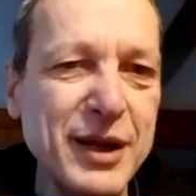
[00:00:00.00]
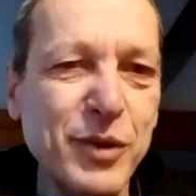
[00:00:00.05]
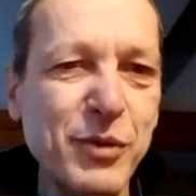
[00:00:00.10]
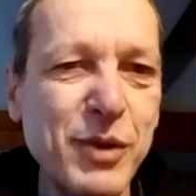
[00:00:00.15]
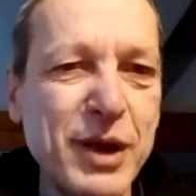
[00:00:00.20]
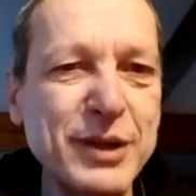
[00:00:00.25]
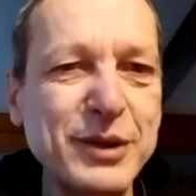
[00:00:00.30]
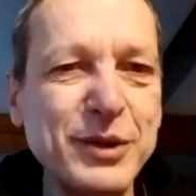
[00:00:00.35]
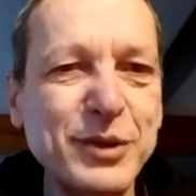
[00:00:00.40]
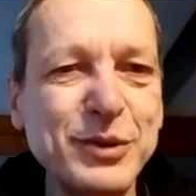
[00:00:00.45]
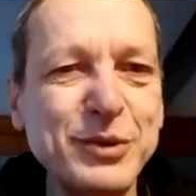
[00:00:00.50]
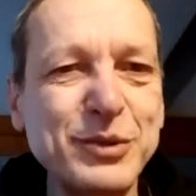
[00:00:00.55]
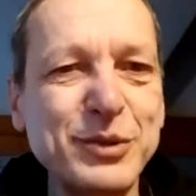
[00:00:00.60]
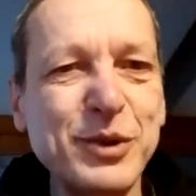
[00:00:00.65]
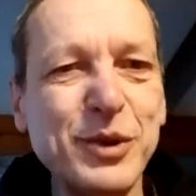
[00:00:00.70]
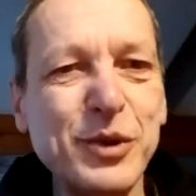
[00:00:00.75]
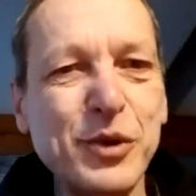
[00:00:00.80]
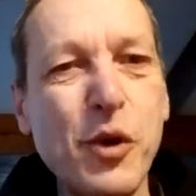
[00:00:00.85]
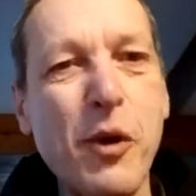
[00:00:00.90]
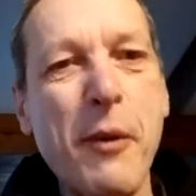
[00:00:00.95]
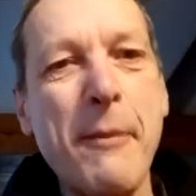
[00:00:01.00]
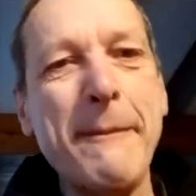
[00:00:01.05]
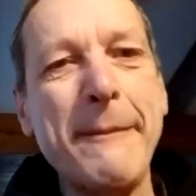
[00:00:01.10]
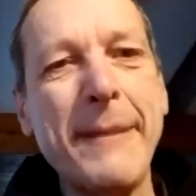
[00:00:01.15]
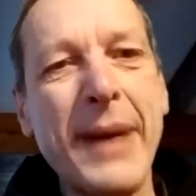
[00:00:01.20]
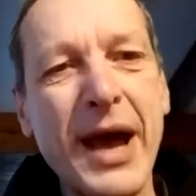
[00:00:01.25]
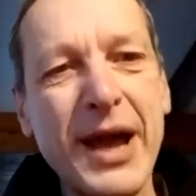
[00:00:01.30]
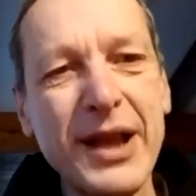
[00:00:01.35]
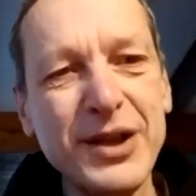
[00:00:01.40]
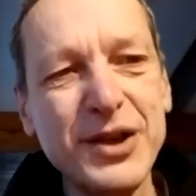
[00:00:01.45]
Quando uno non
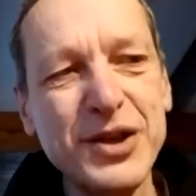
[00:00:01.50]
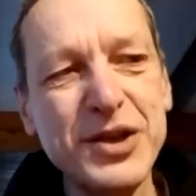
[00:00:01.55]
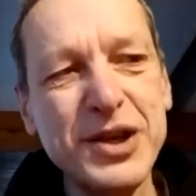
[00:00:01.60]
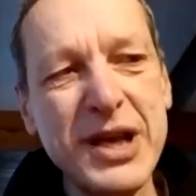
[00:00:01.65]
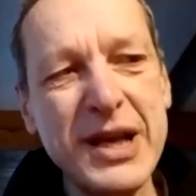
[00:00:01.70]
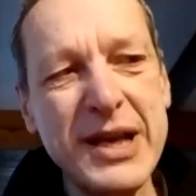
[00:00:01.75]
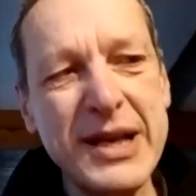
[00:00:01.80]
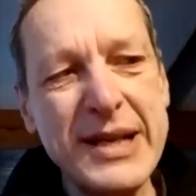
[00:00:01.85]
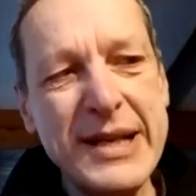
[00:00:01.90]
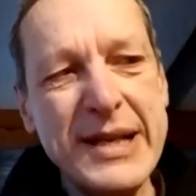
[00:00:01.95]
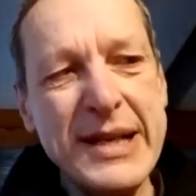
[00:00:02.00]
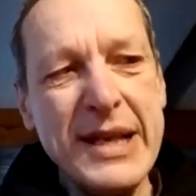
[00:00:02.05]
mangia,